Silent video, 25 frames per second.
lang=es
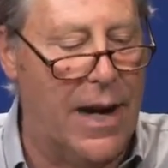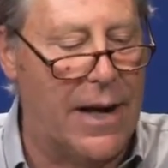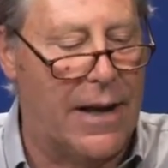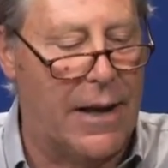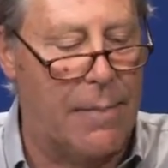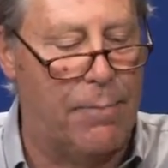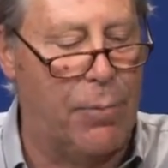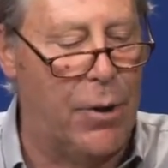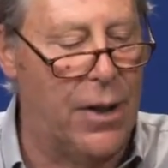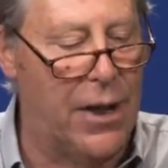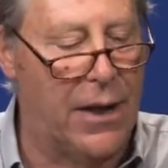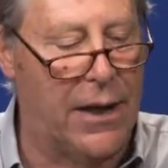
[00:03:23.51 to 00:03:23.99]
la
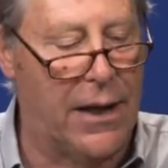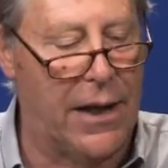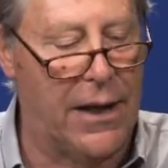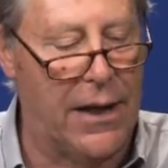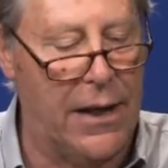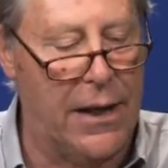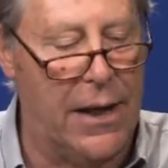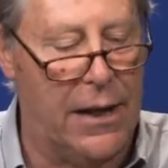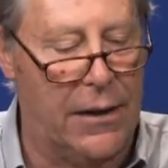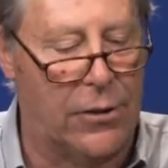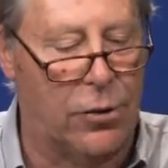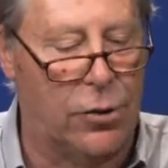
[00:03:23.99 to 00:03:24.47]
que puede
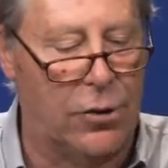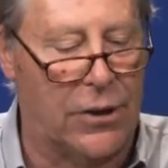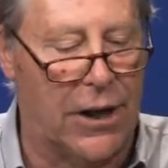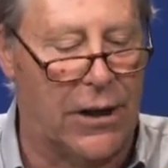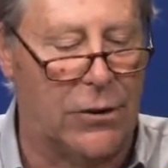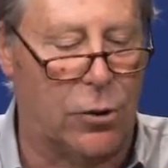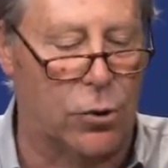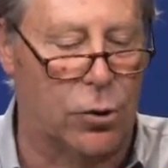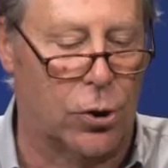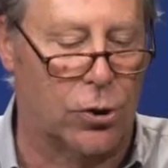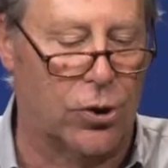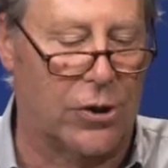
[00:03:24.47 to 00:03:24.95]
regir el
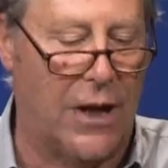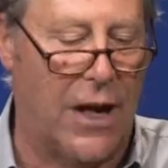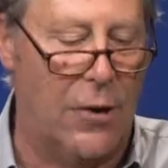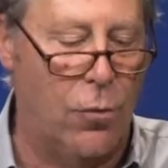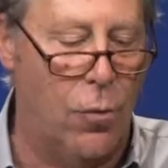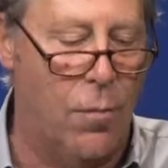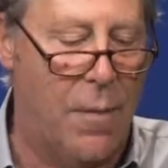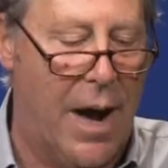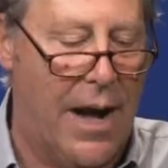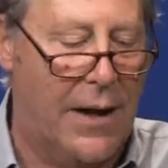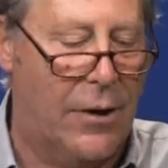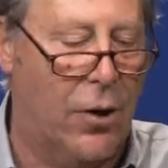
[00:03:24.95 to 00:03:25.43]
contrato social
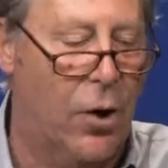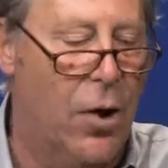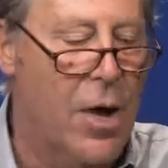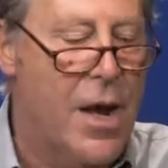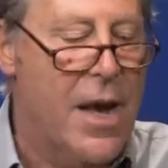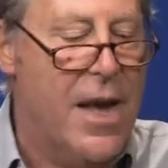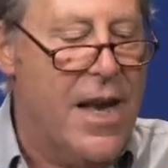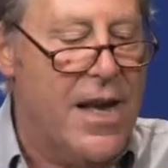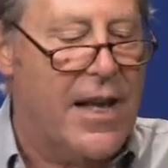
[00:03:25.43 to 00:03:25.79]
humano.